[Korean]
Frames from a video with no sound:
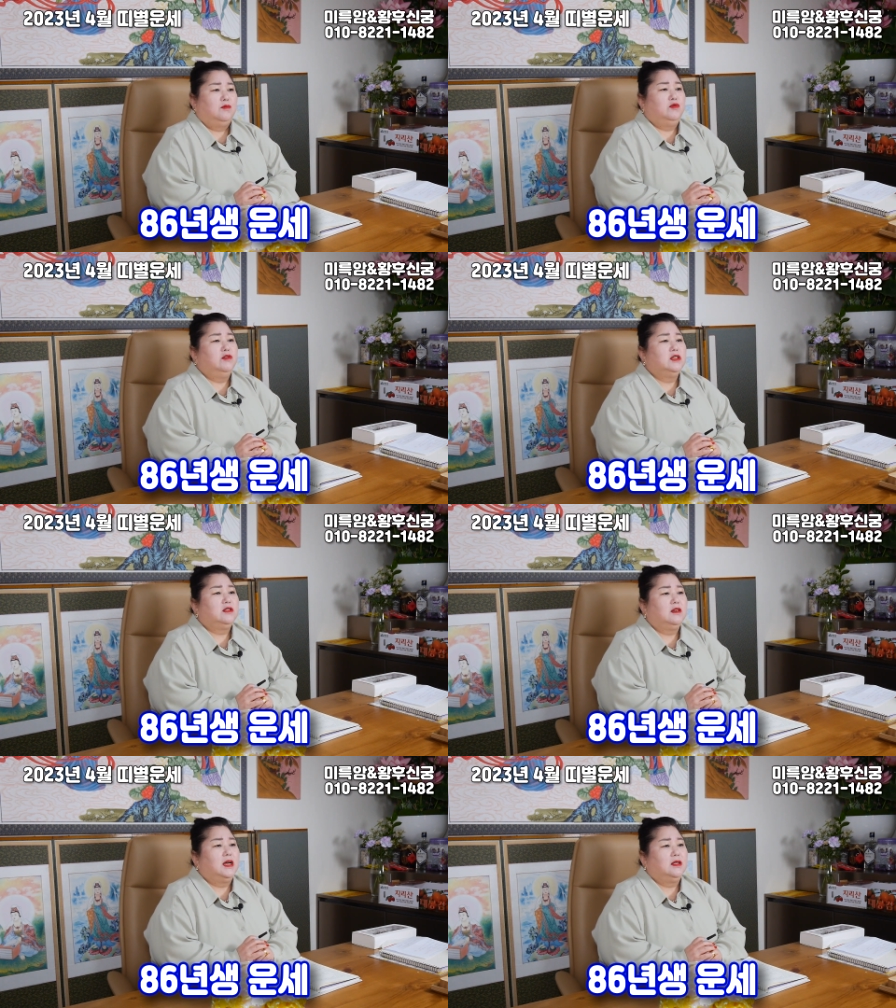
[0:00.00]

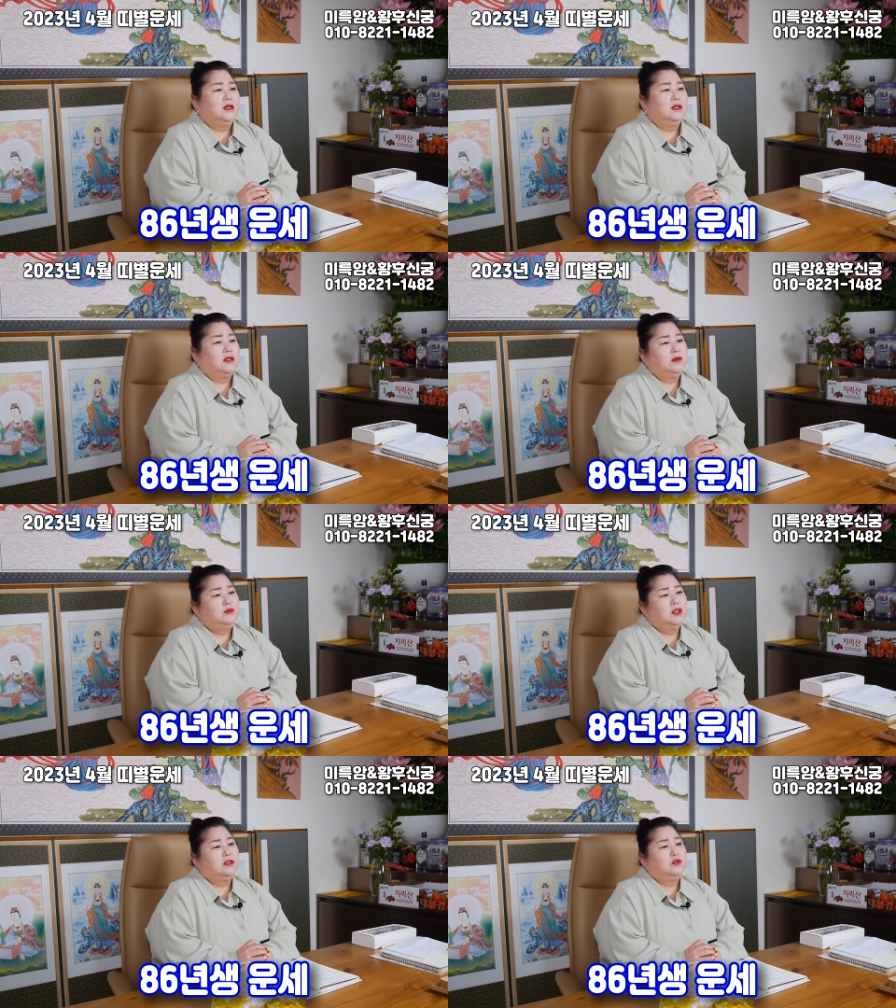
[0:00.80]
무엇을 하든
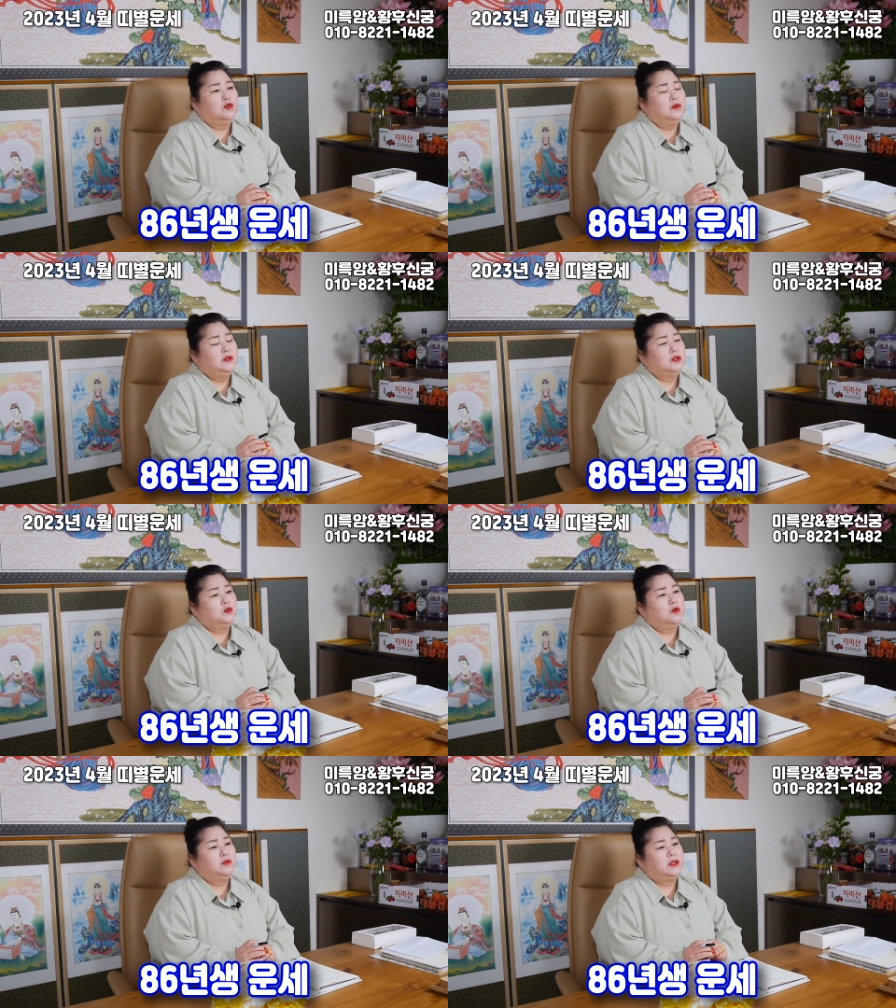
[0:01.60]
금전은 조금씩
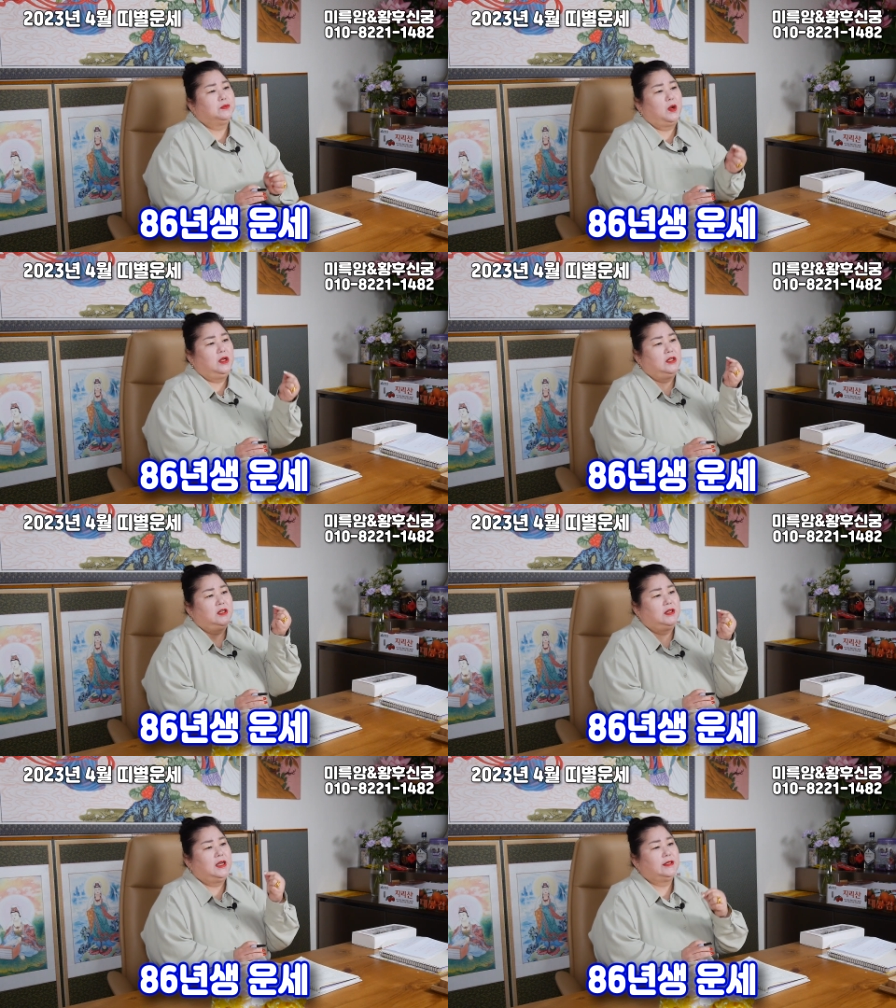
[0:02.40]
조금씩
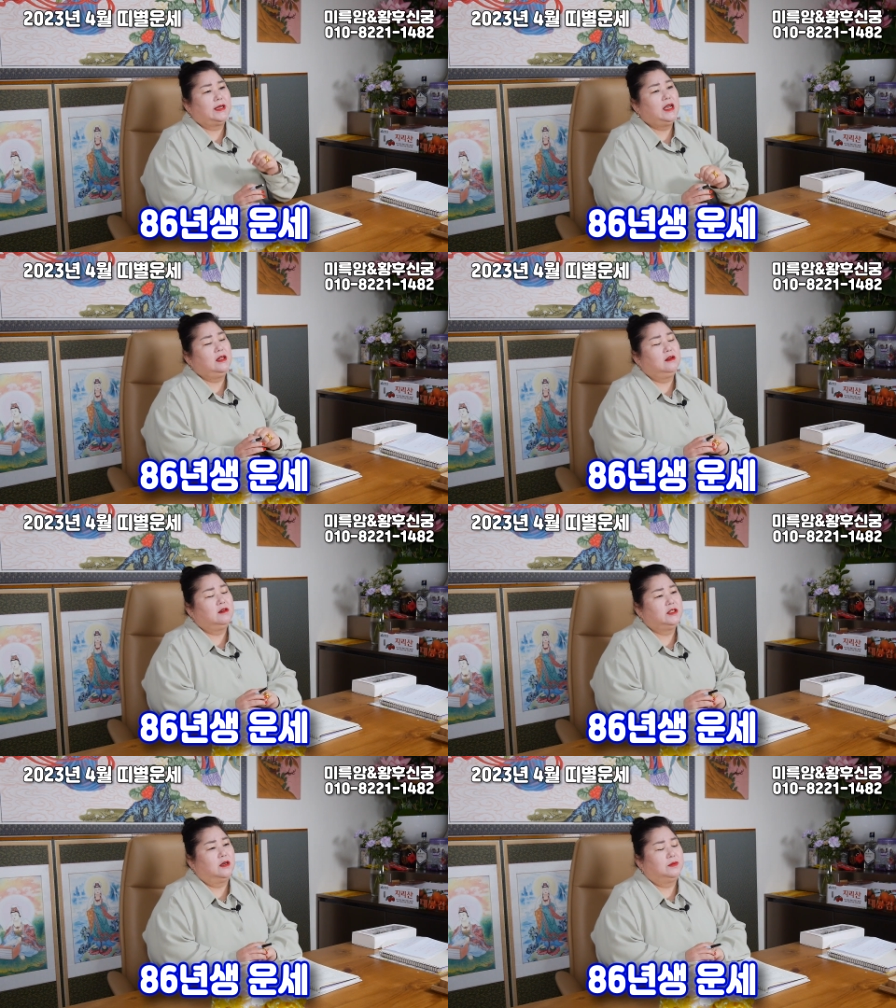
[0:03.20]
벌리는데 쌓이는 것이